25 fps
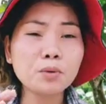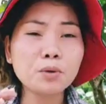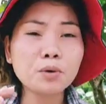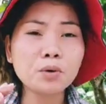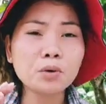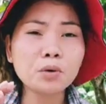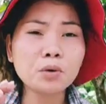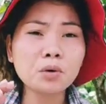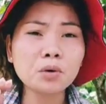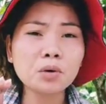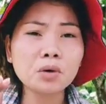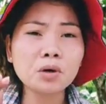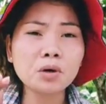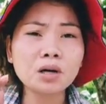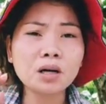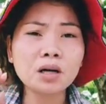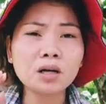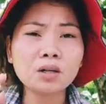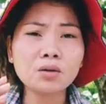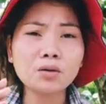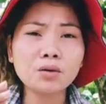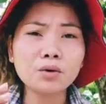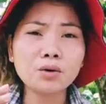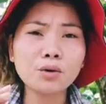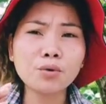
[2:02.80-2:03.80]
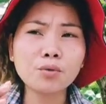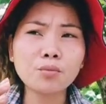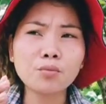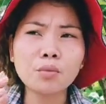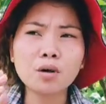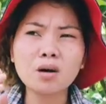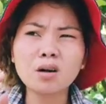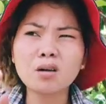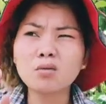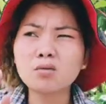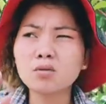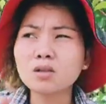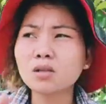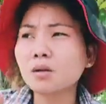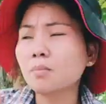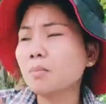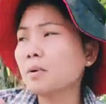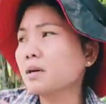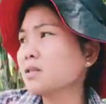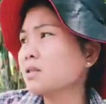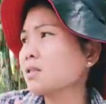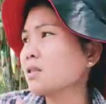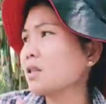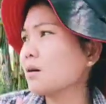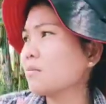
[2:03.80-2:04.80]
po yung, ano, yung mga na
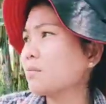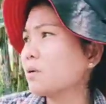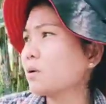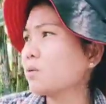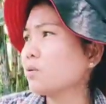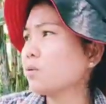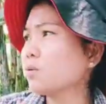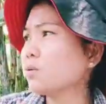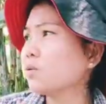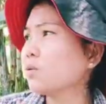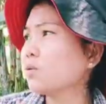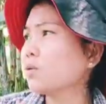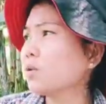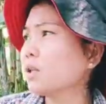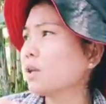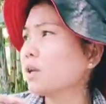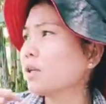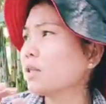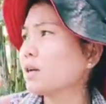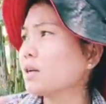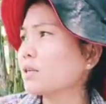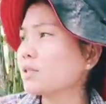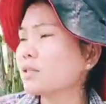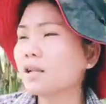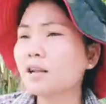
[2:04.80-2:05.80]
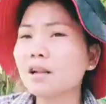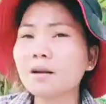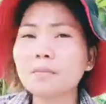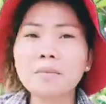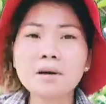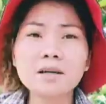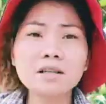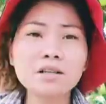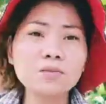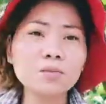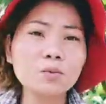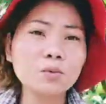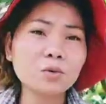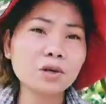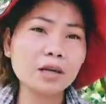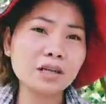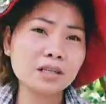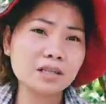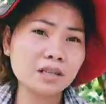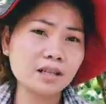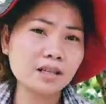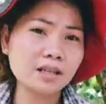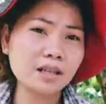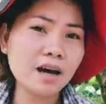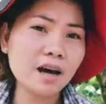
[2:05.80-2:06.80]
pag sinabing uhod, eh, nasa labas po,
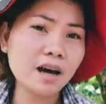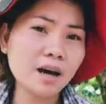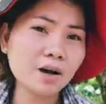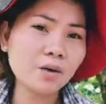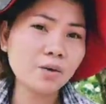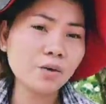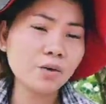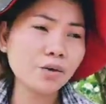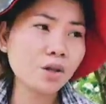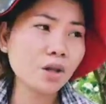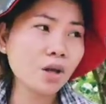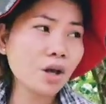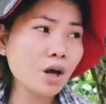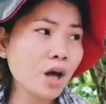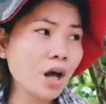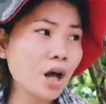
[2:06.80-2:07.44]
nasa dahon.